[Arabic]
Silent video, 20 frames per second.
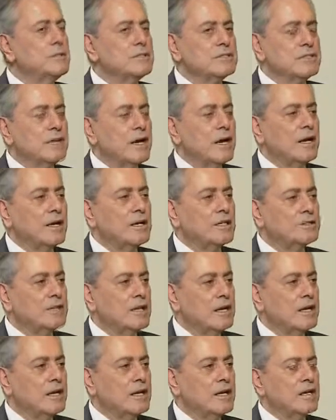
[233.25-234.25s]
ظهر
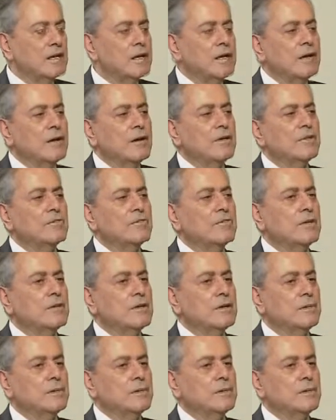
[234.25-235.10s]
ذلك في